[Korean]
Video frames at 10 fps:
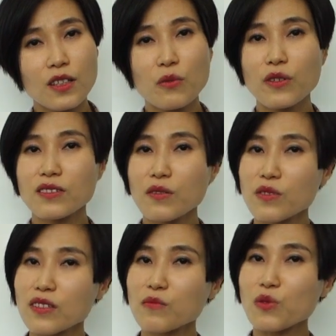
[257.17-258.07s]
왜 의사
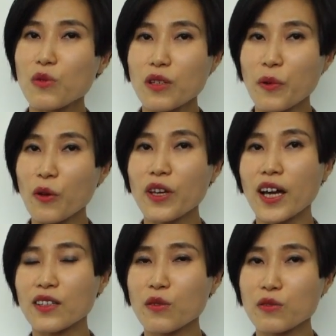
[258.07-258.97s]
선생님은 저렇게 별게
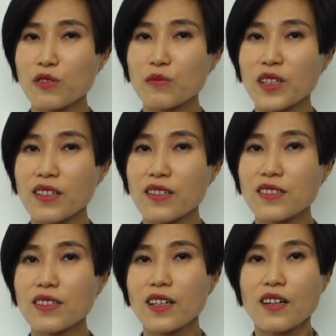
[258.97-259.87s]
아닌 것처럼
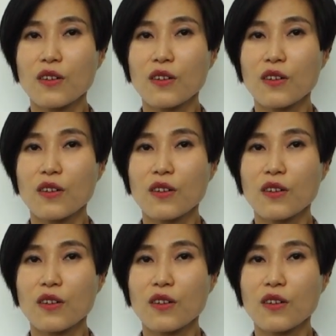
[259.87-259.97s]
얘기하지?